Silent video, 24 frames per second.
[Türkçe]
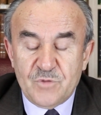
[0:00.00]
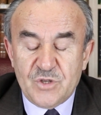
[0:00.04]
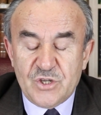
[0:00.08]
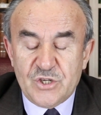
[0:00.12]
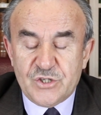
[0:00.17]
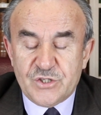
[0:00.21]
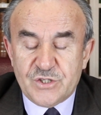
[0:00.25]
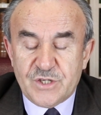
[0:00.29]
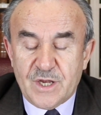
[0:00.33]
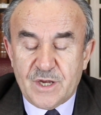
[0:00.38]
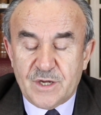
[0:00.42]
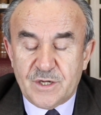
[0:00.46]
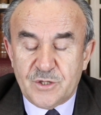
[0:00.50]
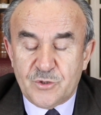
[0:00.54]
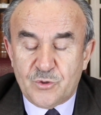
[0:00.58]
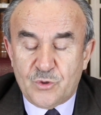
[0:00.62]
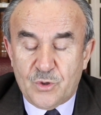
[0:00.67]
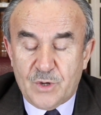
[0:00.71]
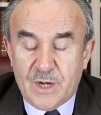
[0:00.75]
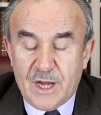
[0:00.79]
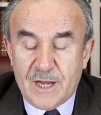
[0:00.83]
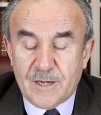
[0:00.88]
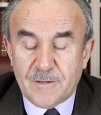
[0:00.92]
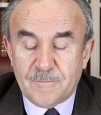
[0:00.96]
işlerini
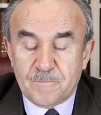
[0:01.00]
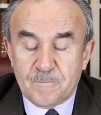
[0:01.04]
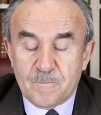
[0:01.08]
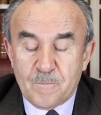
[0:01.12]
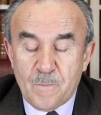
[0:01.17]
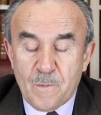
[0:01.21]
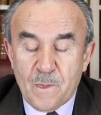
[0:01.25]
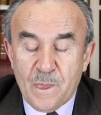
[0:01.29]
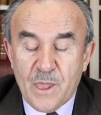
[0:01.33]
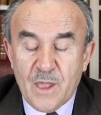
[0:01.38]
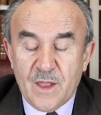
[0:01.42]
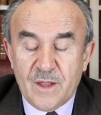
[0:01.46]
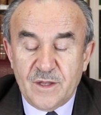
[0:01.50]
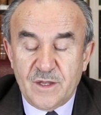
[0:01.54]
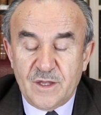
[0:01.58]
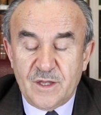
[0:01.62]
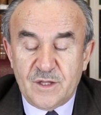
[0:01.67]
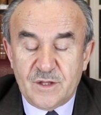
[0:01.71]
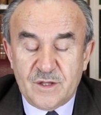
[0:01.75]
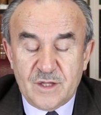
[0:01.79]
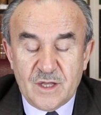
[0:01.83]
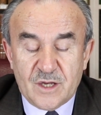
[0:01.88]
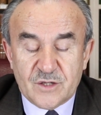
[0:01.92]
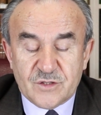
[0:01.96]
gören,
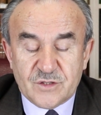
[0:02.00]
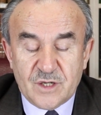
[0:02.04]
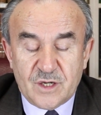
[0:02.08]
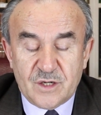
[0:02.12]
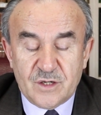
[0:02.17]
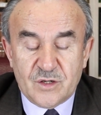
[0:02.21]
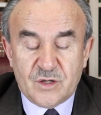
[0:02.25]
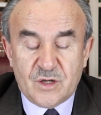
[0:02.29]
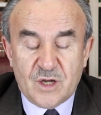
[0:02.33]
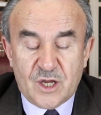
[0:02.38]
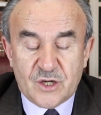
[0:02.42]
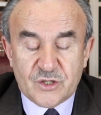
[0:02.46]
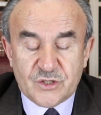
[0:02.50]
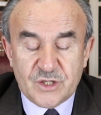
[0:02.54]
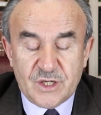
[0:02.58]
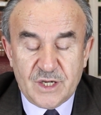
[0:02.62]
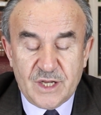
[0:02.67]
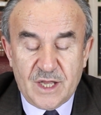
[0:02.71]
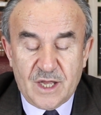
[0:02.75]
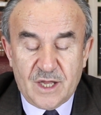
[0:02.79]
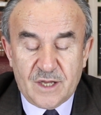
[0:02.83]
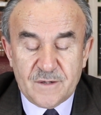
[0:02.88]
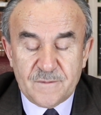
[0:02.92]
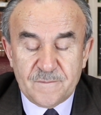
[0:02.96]
ihtiyaçlarını
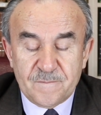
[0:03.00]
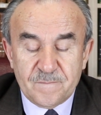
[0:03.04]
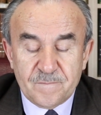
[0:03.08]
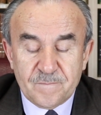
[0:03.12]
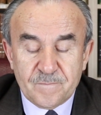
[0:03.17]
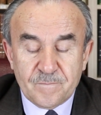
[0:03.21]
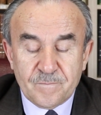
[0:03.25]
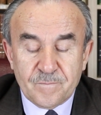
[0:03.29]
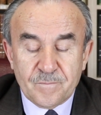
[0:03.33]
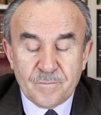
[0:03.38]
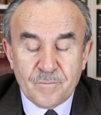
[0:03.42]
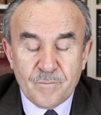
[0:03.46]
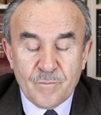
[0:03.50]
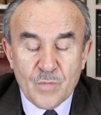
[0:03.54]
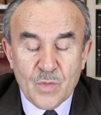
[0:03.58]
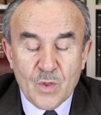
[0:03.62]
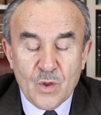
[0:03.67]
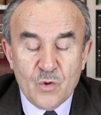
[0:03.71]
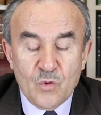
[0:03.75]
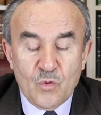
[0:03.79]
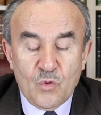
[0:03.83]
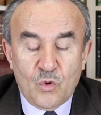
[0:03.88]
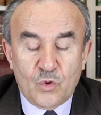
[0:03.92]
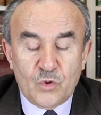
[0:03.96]
karşılayan,
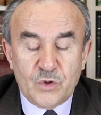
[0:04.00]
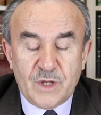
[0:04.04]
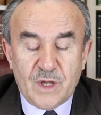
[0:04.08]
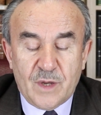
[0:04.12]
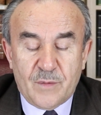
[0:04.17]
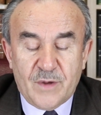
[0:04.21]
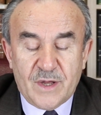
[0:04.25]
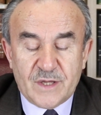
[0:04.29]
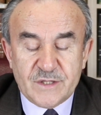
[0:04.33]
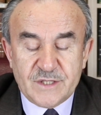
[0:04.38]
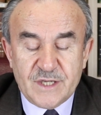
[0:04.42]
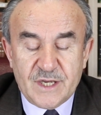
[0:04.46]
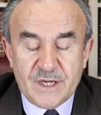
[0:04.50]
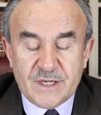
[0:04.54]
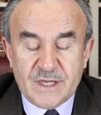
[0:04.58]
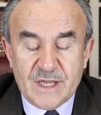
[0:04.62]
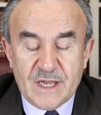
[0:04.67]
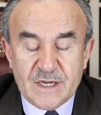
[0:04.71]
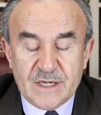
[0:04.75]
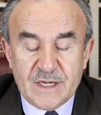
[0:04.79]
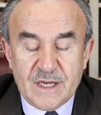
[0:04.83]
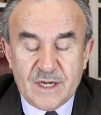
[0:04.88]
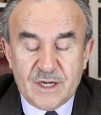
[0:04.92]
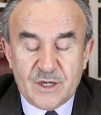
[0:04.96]
onu yabancı
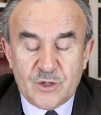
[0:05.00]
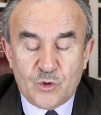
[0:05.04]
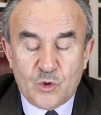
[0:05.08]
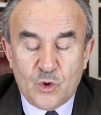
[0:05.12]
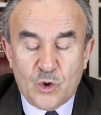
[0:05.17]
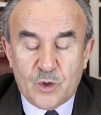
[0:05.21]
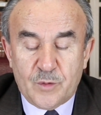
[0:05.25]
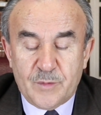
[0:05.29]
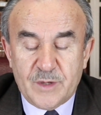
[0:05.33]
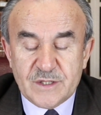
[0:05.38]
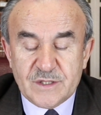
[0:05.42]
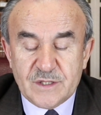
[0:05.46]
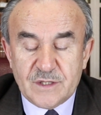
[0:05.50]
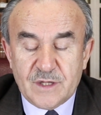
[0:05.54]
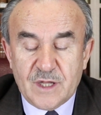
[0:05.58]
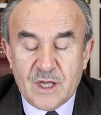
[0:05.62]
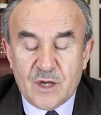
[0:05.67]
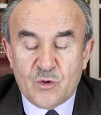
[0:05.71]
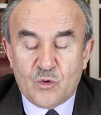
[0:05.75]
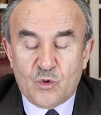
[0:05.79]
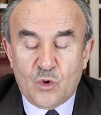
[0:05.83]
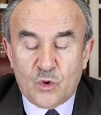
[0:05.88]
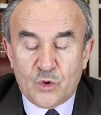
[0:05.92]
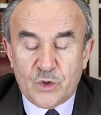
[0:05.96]
erkeklerin
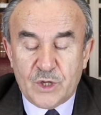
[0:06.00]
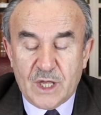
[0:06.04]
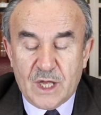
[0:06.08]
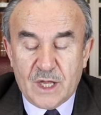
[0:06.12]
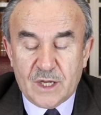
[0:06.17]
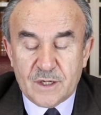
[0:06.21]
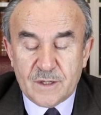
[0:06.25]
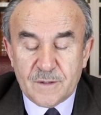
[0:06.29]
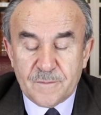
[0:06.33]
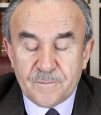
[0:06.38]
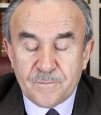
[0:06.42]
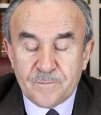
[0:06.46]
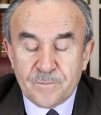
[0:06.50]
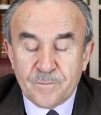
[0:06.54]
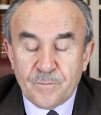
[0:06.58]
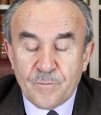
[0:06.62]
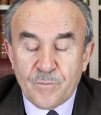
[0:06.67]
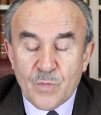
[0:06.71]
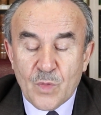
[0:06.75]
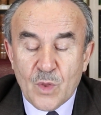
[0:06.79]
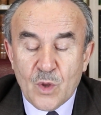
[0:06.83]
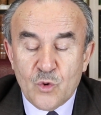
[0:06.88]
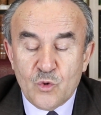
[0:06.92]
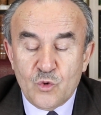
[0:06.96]
görmesinden koruyan,
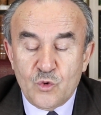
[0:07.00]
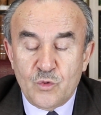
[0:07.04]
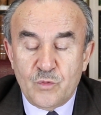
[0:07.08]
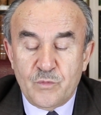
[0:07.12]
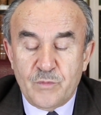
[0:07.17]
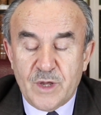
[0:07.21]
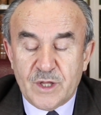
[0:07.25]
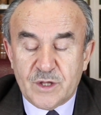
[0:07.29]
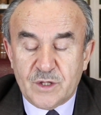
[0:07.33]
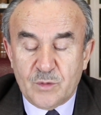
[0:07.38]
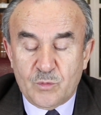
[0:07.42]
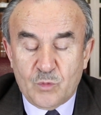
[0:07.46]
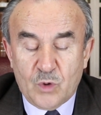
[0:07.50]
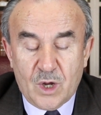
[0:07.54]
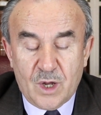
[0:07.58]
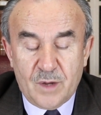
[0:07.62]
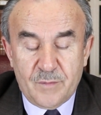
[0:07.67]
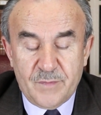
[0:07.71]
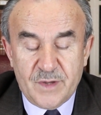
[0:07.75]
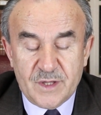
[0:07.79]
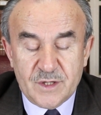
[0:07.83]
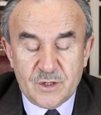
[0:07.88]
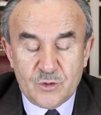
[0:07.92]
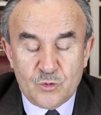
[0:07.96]
ümmeti
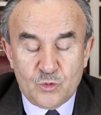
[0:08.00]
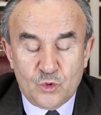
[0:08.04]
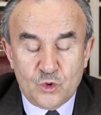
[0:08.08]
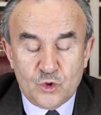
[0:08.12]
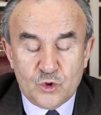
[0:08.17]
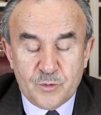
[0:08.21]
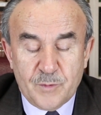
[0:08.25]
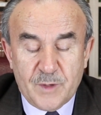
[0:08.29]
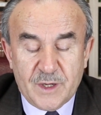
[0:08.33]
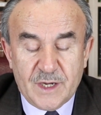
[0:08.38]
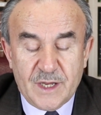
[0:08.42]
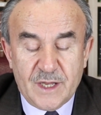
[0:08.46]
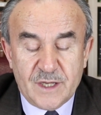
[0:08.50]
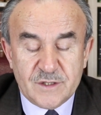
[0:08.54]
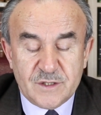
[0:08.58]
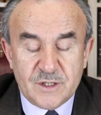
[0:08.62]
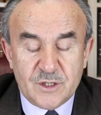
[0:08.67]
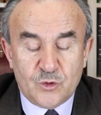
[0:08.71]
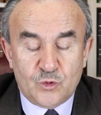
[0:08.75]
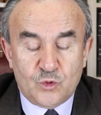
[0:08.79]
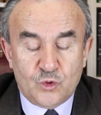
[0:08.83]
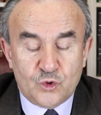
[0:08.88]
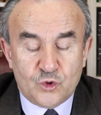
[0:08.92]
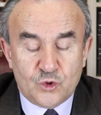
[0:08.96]
Muhammed'in düşmanı
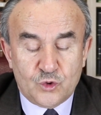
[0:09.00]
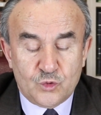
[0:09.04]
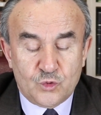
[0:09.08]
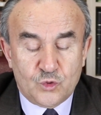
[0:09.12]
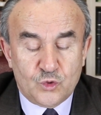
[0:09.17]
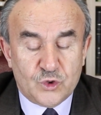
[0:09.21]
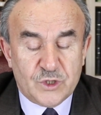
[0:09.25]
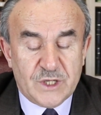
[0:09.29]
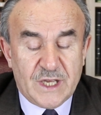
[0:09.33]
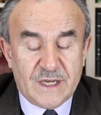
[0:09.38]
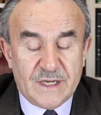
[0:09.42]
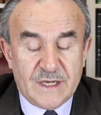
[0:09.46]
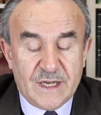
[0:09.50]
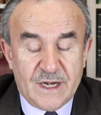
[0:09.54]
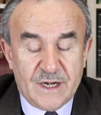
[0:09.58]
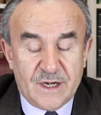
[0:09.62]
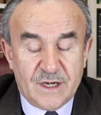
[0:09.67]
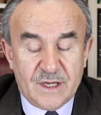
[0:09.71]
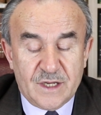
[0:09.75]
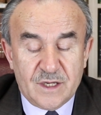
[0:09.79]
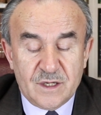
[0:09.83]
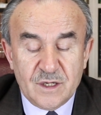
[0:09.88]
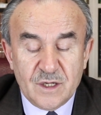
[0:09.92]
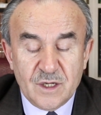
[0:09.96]
esir düş,
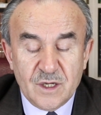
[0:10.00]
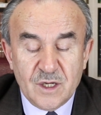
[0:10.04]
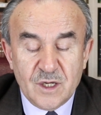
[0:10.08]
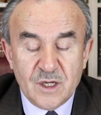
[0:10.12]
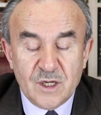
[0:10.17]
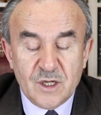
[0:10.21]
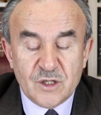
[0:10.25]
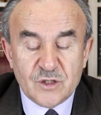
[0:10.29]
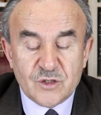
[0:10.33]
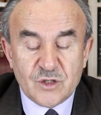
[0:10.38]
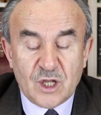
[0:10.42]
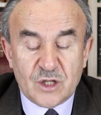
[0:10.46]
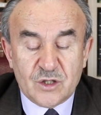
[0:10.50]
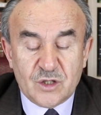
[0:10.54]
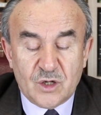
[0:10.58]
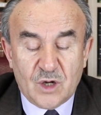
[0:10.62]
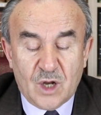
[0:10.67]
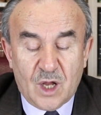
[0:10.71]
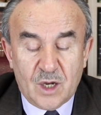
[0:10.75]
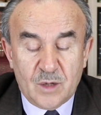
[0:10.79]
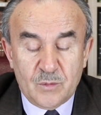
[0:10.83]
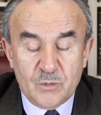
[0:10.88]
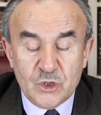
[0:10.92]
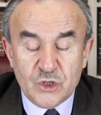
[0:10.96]
düşenlerini satın
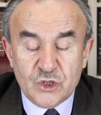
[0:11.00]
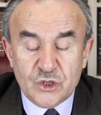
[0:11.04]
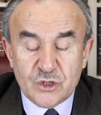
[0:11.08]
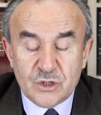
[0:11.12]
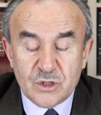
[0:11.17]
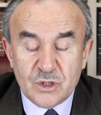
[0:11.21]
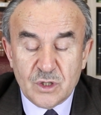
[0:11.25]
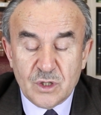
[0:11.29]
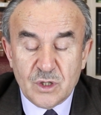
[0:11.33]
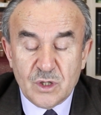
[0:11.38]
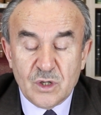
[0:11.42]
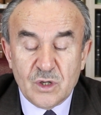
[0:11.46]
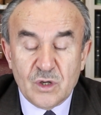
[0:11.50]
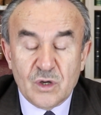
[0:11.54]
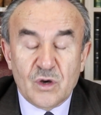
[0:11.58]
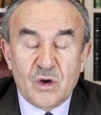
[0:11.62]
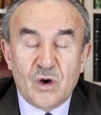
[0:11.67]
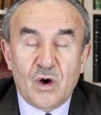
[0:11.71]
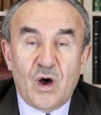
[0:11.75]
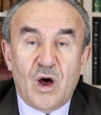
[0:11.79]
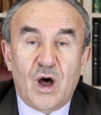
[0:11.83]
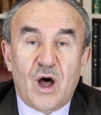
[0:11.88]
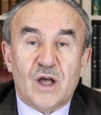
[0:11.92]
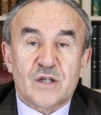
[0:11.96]
almış,
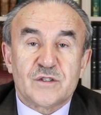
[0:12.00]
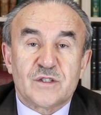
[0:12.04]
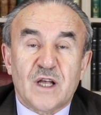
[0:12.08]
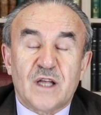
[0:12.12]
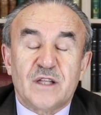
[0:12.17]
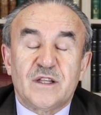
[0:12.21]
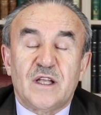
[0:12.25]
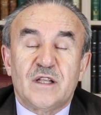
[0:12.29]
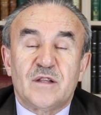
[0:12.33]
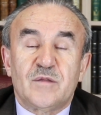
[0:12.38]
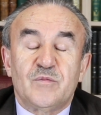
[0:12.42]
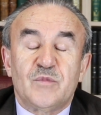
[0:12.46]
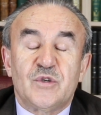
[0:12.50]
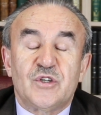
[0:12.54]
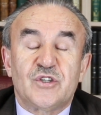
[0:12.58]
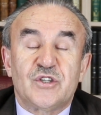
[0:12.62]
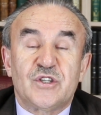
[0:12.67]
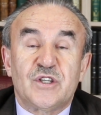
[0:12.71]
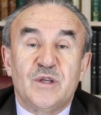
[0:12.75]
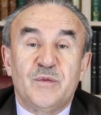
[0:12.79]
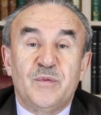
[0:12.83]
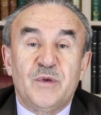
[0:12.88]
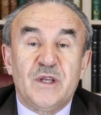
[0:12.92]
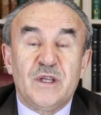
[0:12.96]
azat etmiş
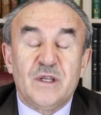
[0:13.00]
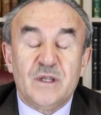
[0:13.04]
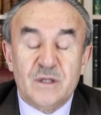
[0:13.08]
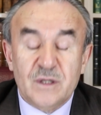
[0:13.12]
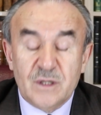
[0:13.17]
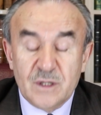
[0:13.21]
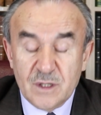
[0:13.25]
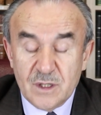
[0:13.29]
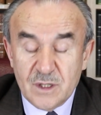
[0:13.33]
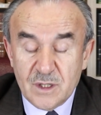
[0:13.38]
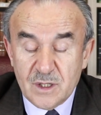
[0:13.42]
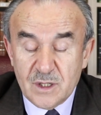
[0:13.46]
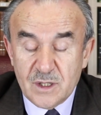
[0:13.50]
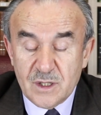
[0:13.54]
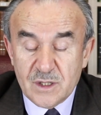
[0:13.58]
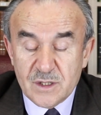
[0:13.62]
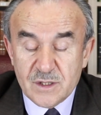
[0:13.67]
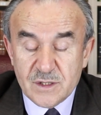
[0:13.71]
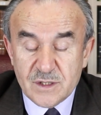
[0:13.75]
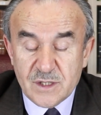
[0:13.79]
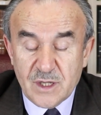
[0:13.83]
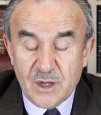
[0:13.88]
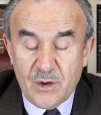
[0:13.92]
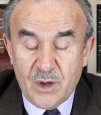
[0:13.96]
gibi
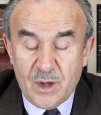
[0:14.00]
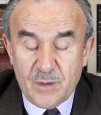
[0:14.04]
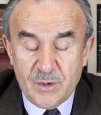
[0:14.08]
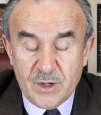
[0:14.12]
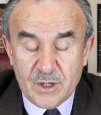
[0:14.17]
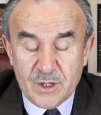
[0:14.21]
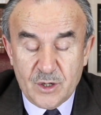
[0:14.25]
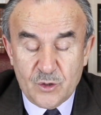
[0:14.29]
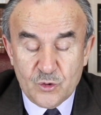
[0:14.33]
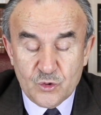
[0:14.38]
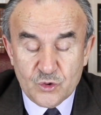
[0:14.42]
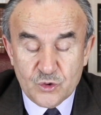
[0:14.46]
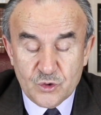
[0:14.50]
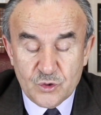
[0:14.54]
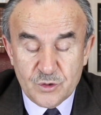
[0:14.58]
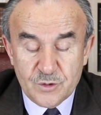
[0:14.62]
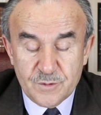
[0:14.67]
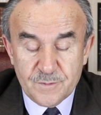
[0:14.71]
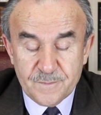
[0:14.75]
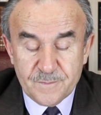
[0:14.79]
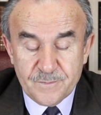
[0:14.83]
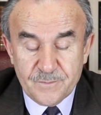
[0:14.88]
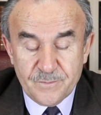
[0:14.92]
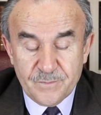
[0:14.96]
sevaba kavuşur.